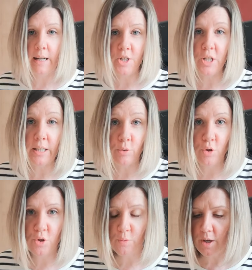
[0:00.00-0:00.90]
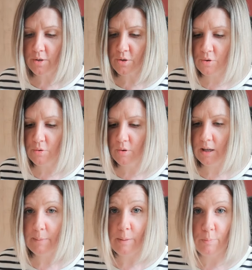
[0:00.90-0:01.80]
là j'ai les deux joueurs sur
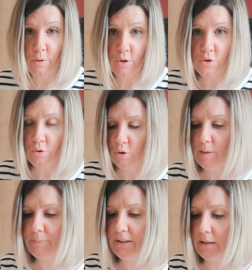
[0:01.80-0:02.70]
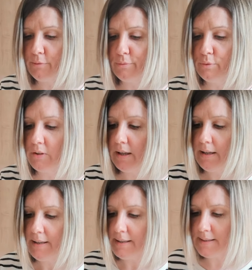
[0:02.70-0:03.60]
la même planche, sur le même terrain de foot.
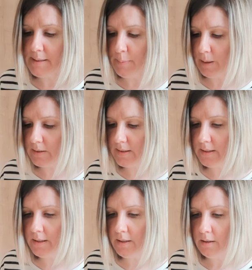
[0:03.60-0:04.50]
Et c'est parti